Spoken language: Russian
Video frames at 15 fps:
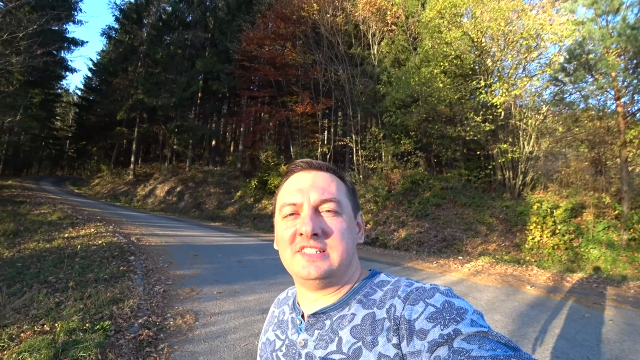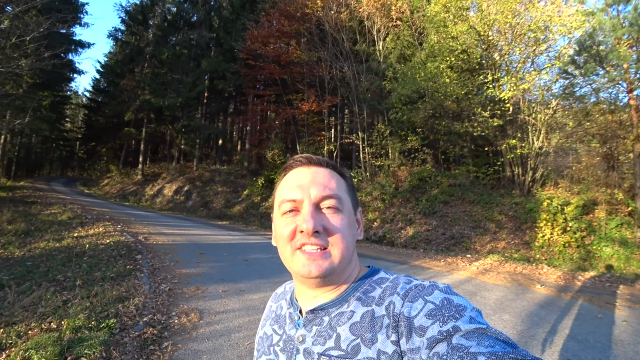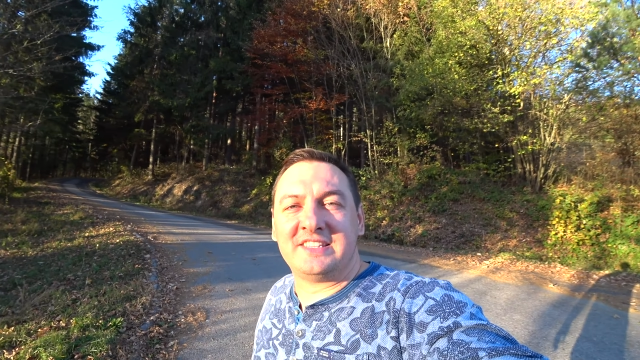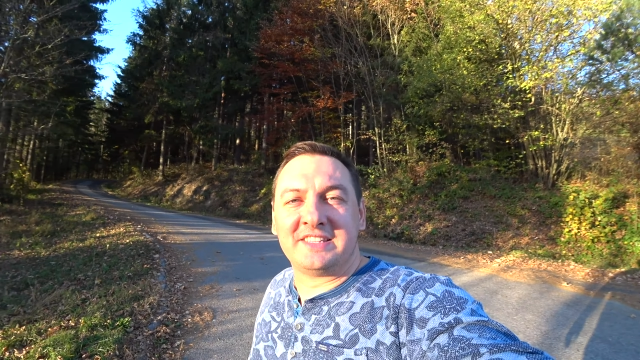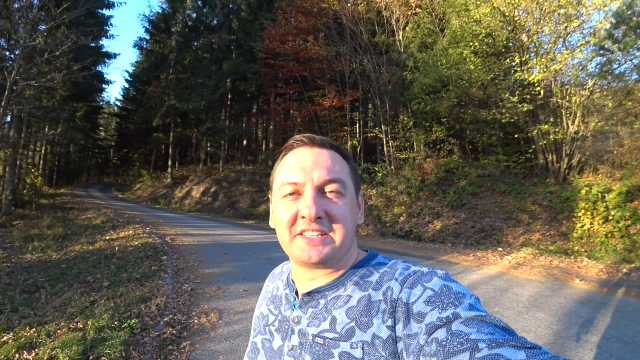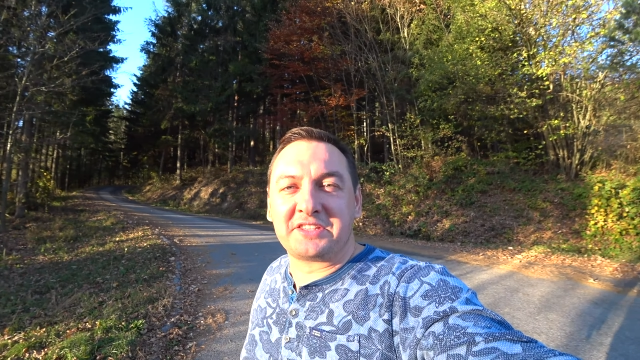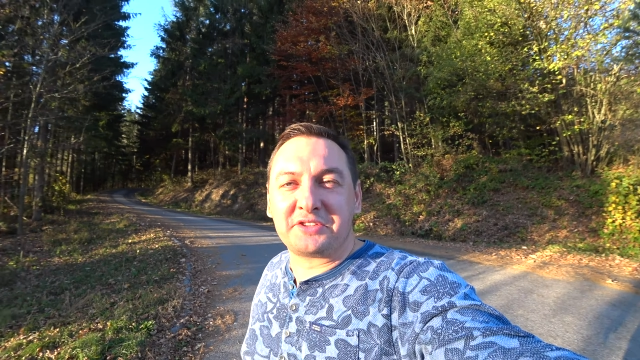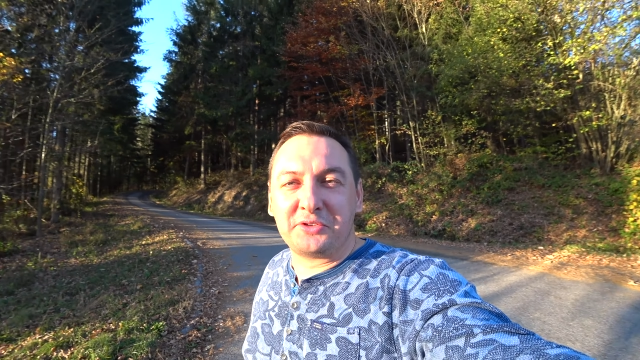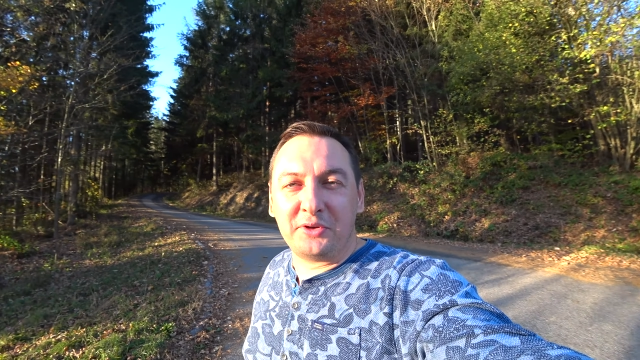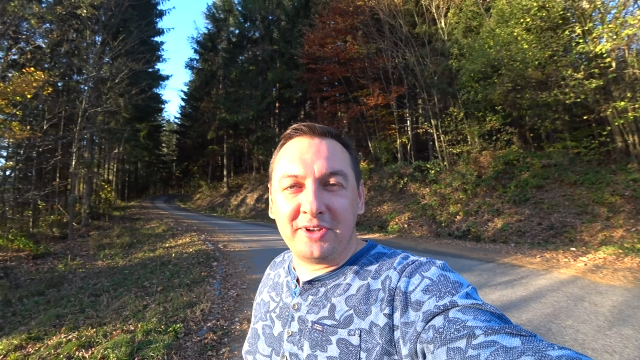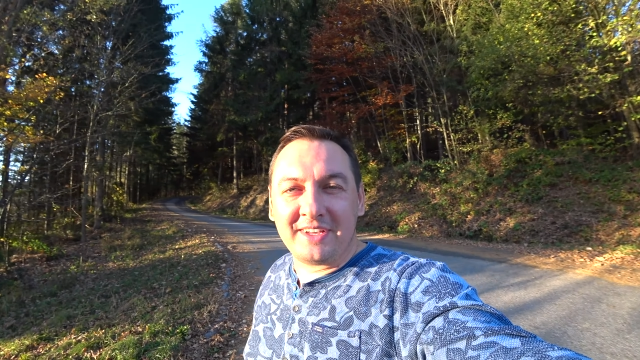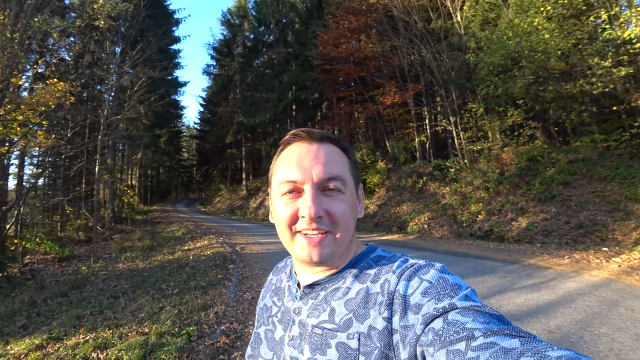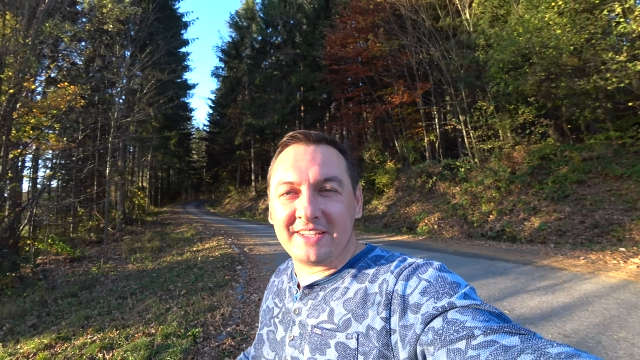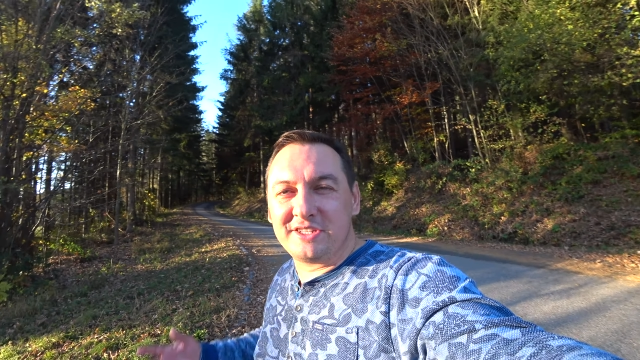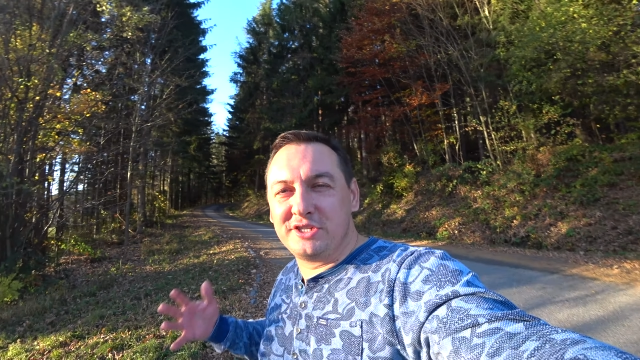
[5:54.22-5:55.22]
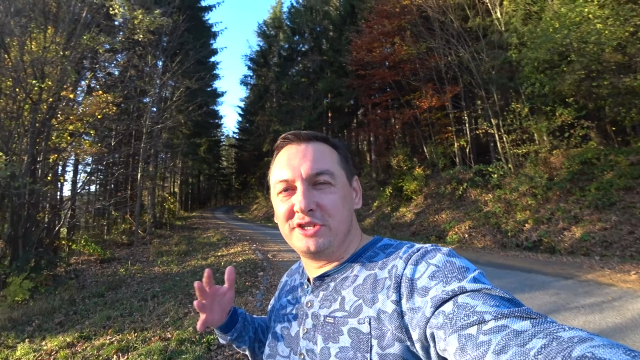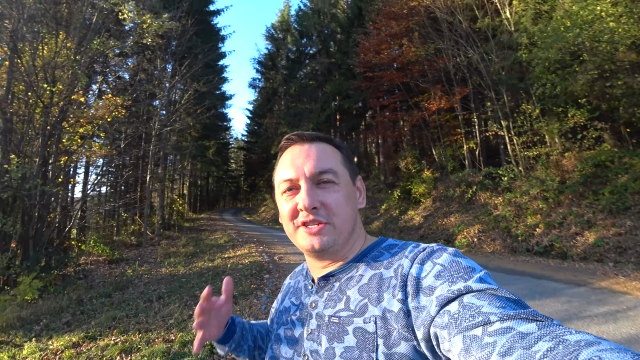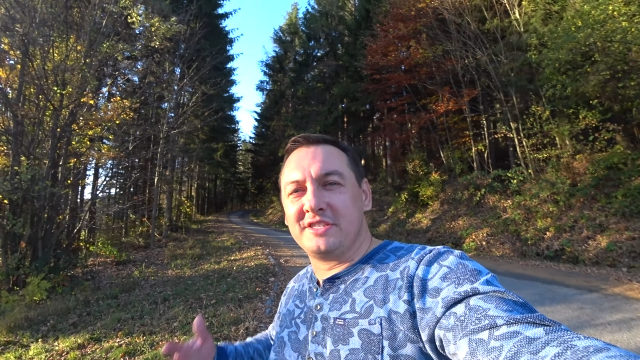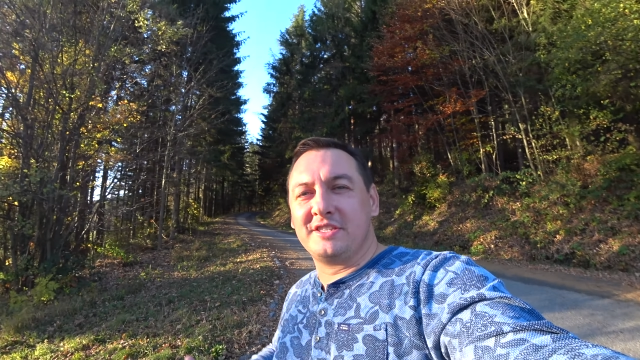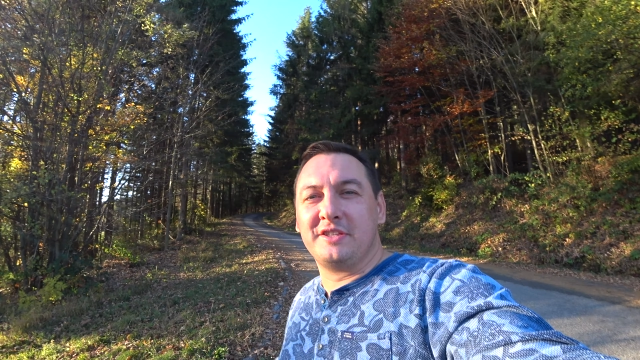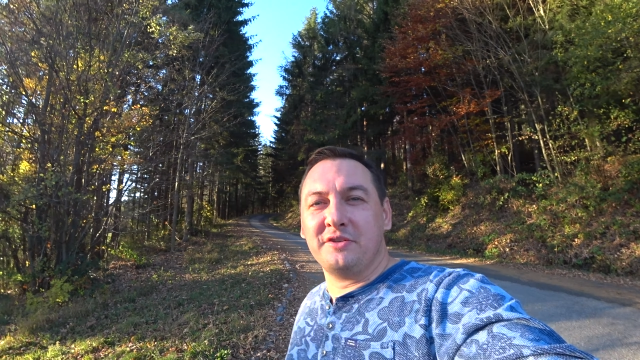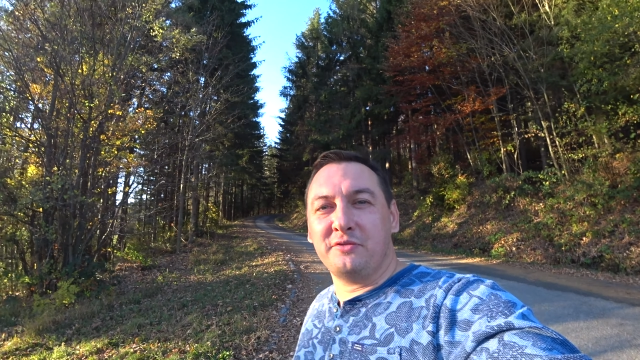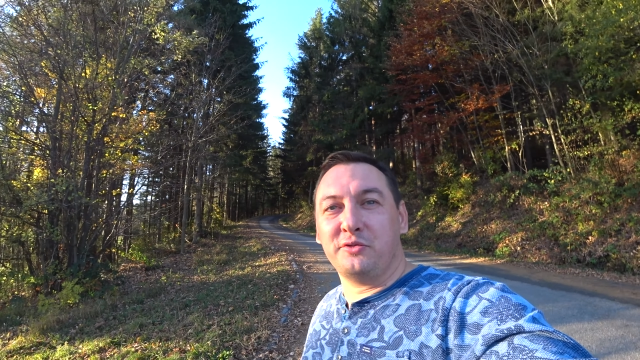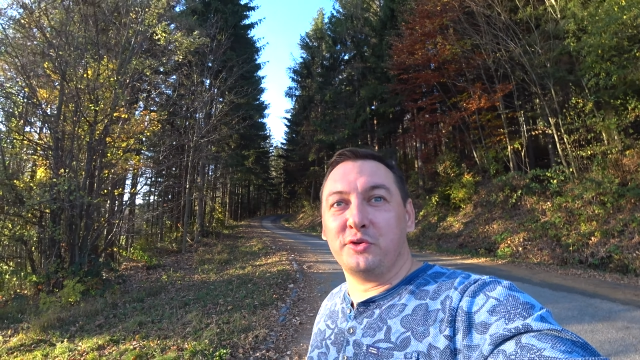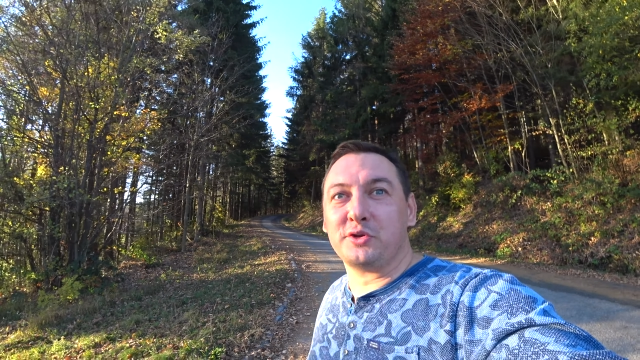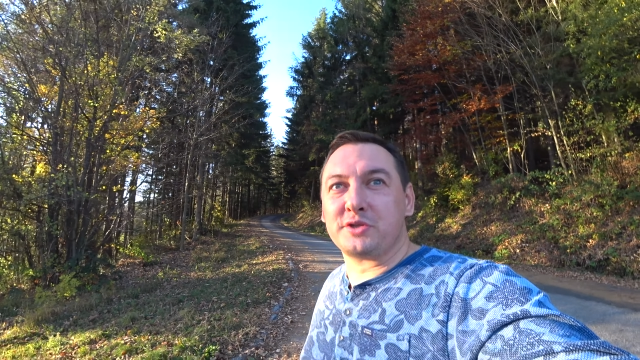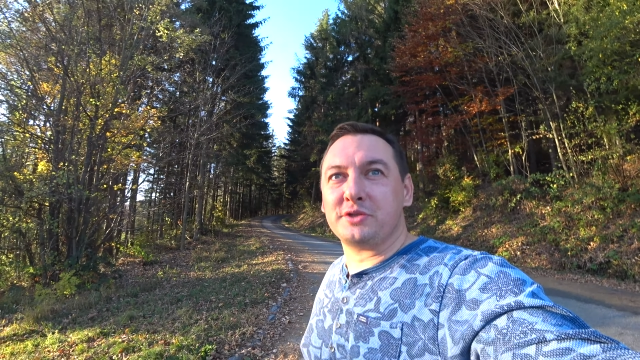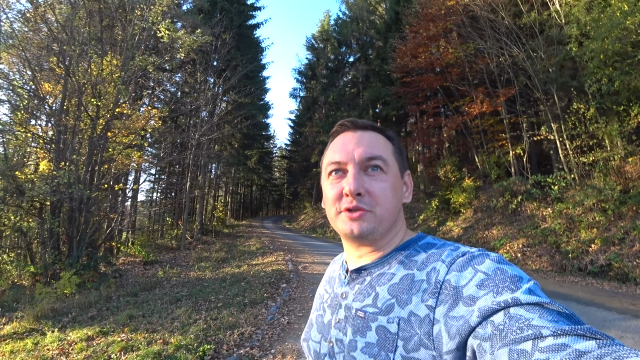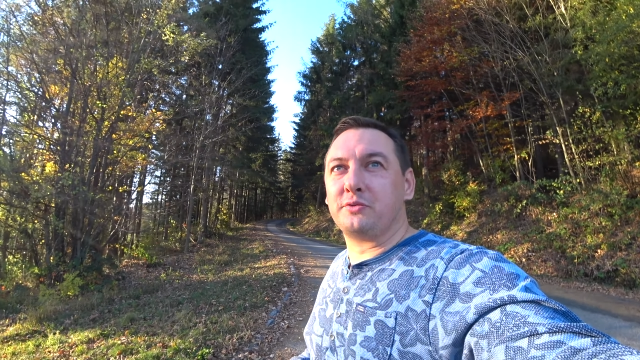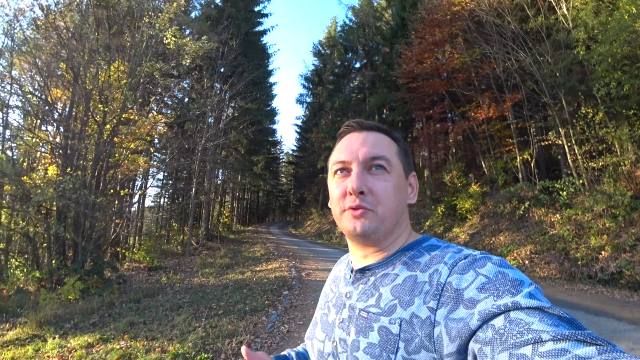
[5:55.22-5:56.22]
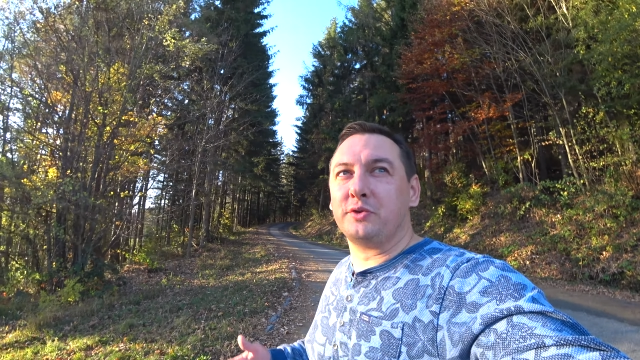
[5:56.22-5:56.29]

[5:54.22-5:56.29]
Здесь настолько чистый воздух.